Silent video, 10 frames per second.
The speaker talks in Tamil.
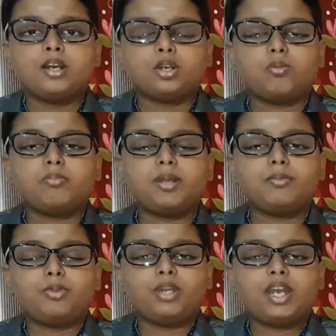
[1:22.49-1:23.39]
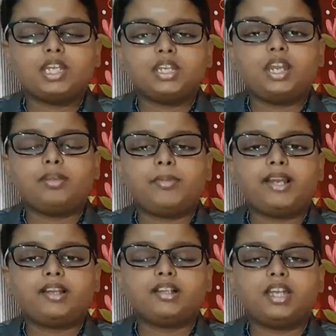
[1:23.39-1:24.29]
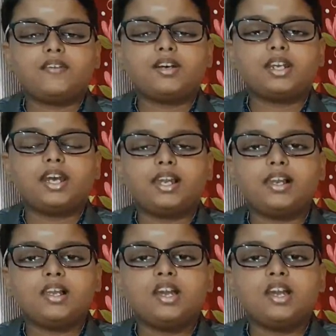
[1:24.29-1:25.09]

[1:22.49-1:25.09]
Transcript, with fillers: ரொம்ப முடியாத நிலைமையில இருந்த தேவர்கள்